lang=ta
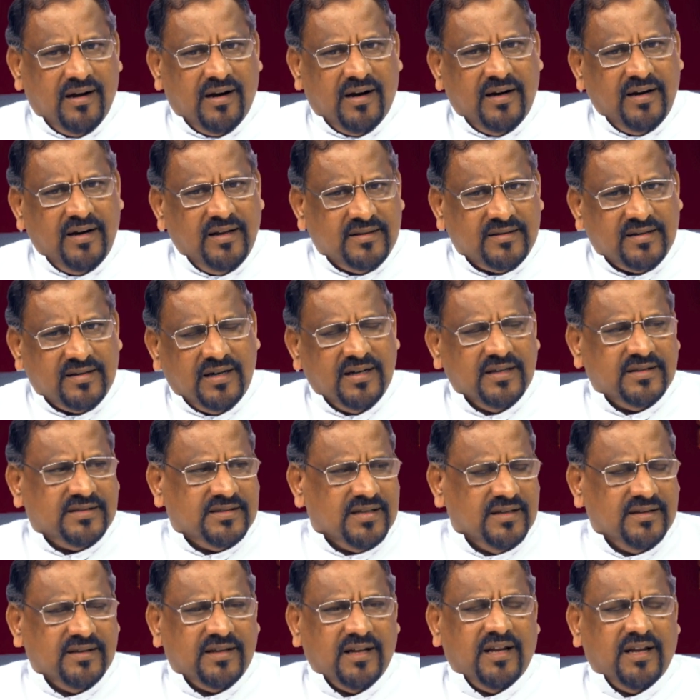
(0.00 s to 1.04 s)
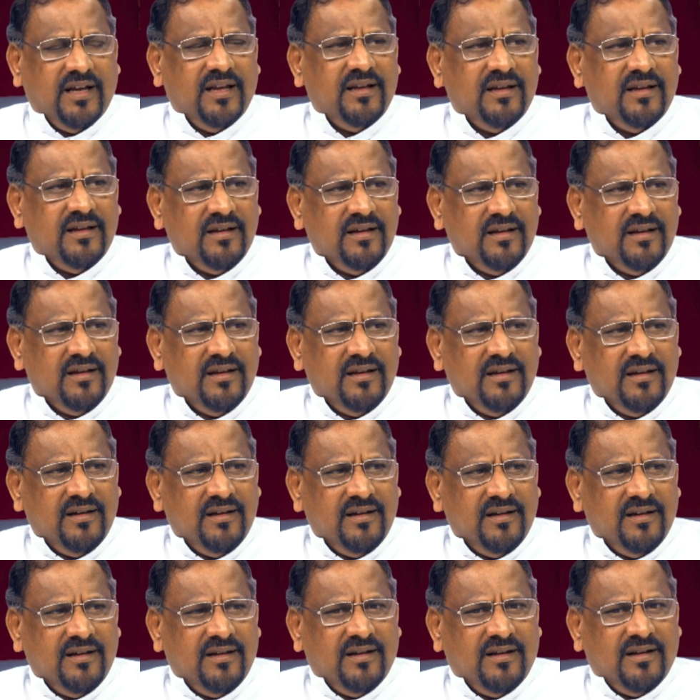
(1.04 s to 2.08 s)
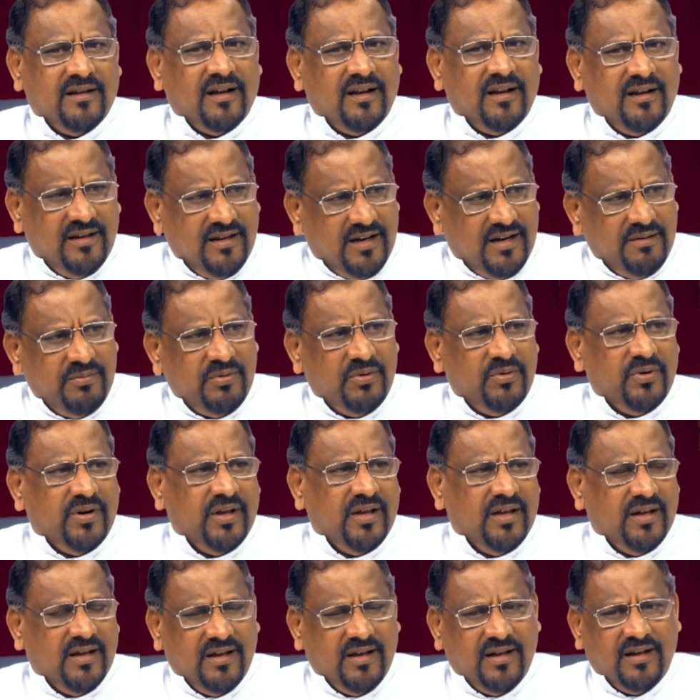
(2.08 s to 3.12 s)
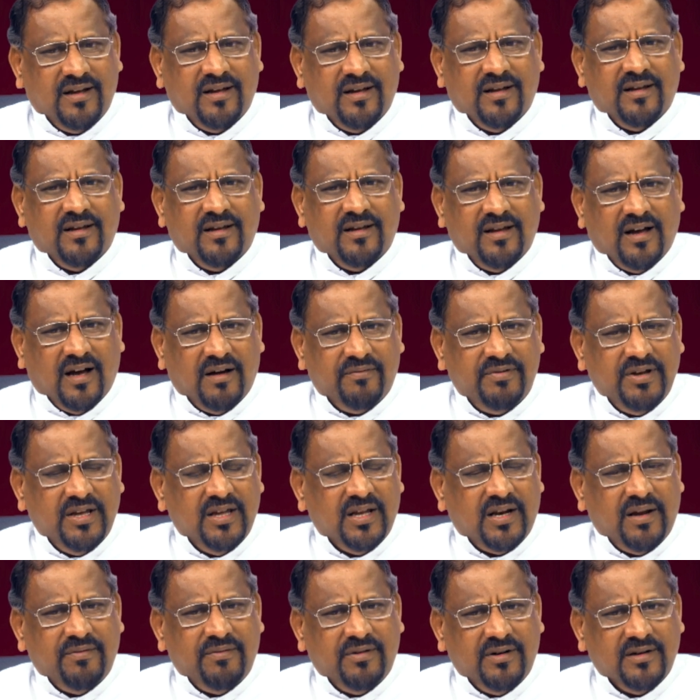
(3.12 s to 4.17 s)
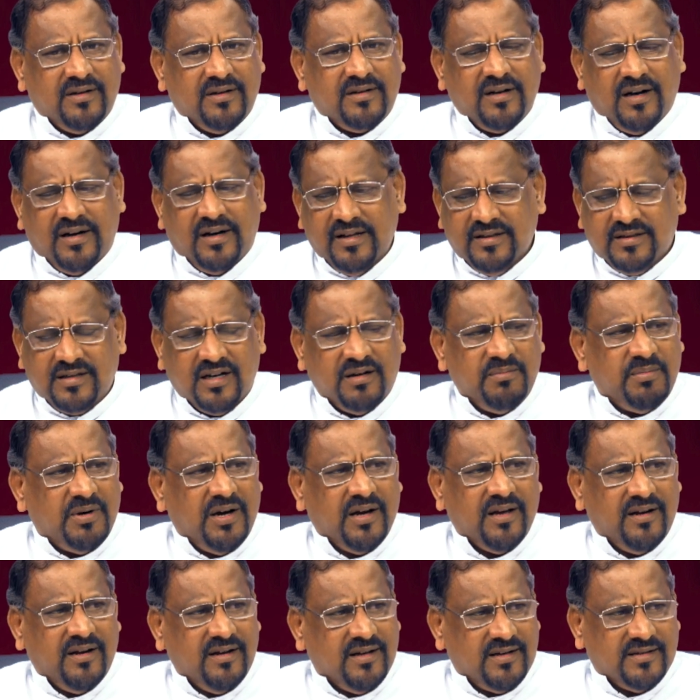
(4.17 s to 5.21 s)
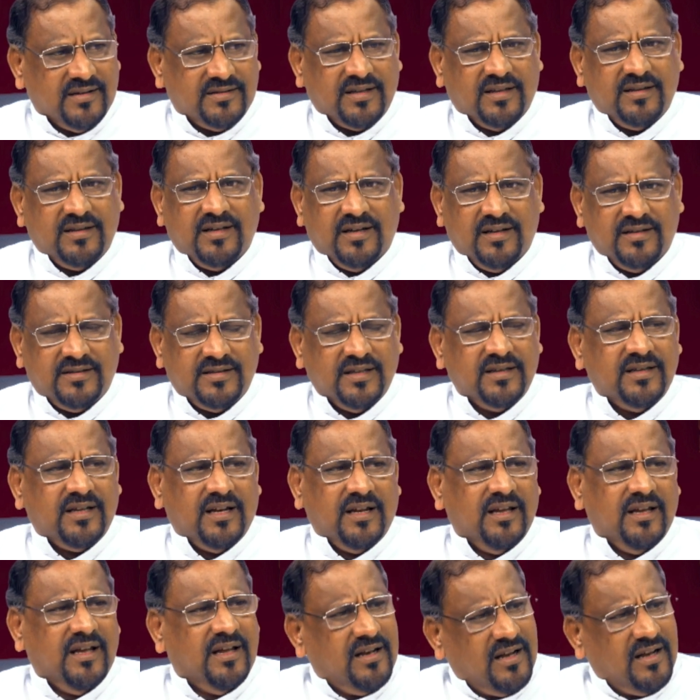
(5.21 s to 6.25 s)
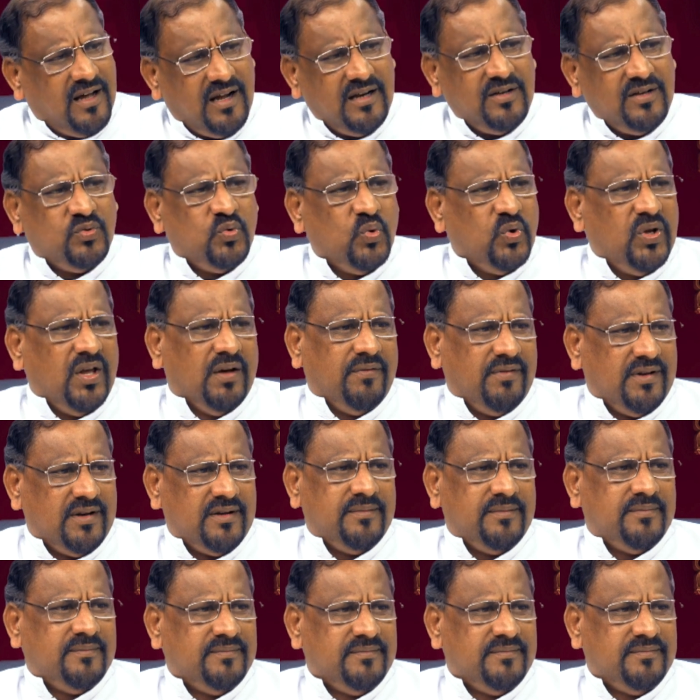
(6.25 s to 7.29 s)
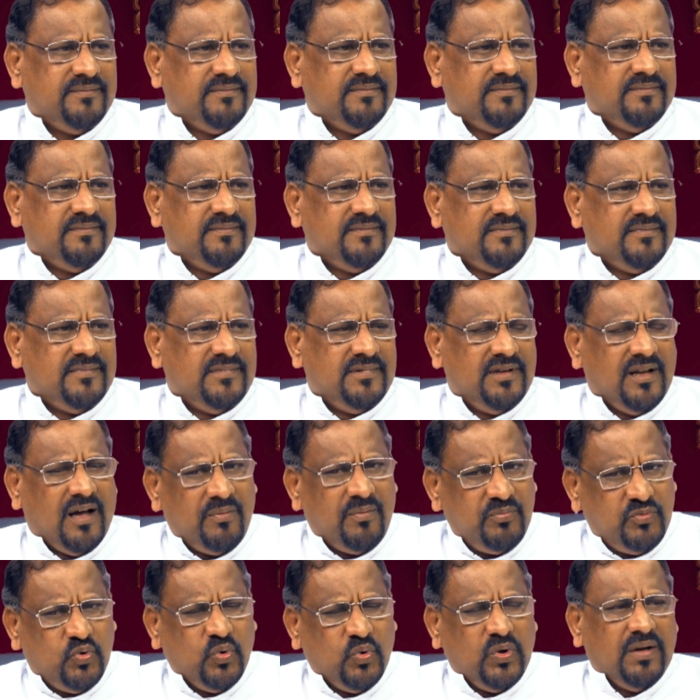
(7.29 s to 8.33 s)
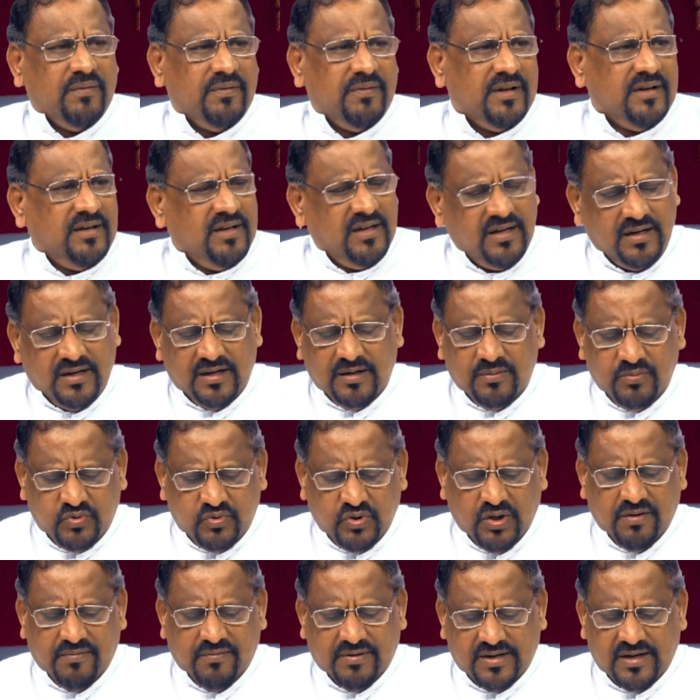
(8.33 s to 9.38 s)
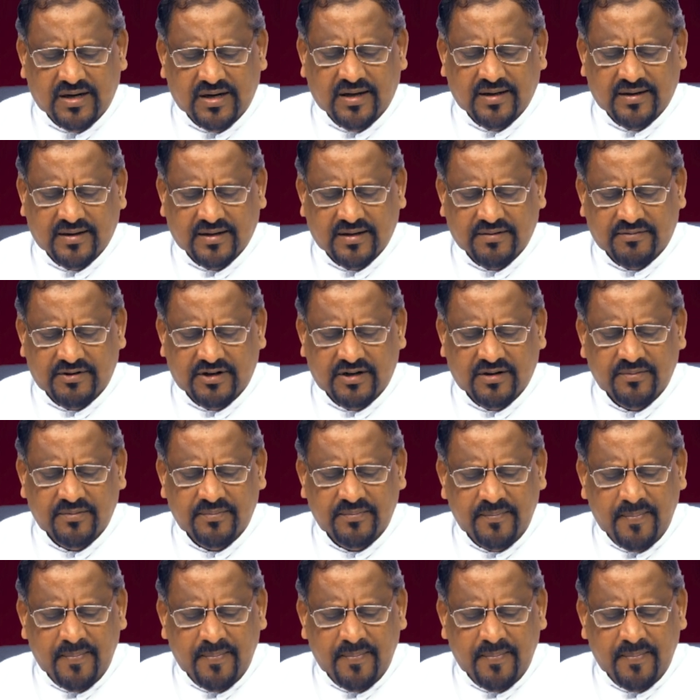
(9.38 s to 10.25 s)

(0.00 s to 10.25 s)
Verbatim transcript: அடித்தள சிந்தனை என்றால் இறைவனுடைய யாவை இறைவனுக்கு அடித்தளமாக இருக்கிற சிந்தனை சிந்தனையே நான் தூயவர் நாம் தூயவர் நீங்களும் தூயவர்களாக இருக்க வேண்டும்